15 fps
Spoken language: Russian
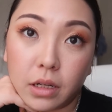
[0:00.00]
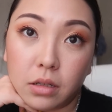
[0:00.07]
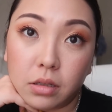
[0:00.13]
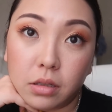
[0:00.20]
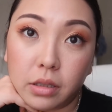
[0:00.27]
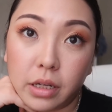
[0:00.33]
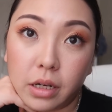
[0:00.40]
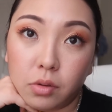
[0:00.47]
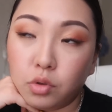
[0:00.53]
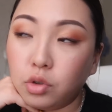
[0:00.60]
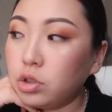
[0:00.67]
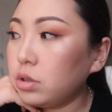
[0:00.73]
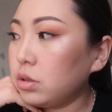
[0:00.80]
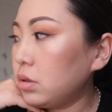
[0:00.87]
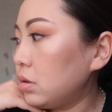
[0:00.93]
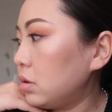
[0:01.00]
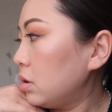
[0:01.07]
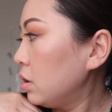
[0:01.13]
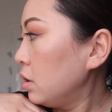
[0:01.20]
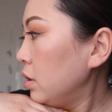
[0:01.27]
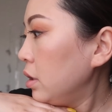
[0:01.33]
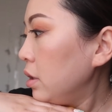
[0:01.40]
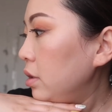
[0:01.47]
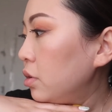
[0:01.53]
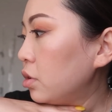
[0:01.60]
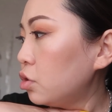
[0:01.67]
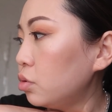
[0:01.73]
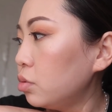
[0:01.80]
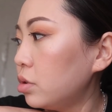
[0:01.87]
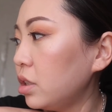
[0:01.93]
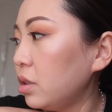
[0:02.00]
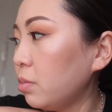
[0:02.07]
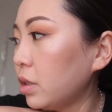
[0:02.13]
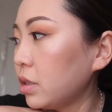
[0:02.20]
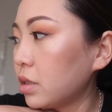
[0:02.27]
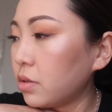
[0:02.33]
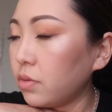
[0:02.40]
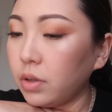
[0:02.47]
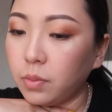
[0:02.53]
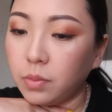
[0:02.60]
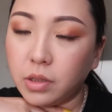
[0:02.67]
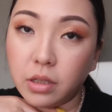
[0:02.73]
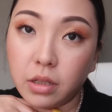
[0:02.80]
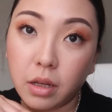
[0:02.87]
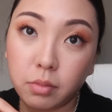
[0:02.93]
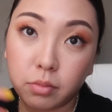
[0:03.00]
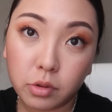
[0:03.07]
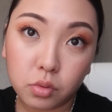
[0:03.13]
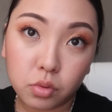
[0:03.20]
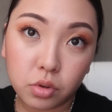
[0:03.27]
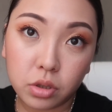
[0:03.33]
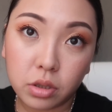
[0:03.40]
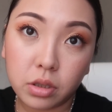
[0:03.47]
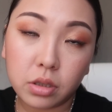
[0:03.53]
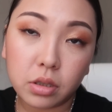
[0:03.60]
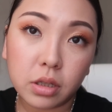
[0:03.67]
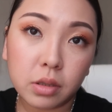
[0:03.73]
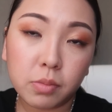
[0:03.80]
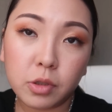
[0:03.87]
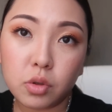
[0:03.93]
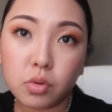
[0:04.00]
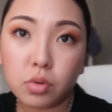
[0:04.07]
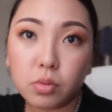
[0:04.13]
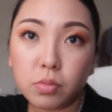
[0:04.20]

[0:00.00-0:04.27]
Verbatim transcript: А, я уже начну заниматься своими делами. Мне нужно и косметику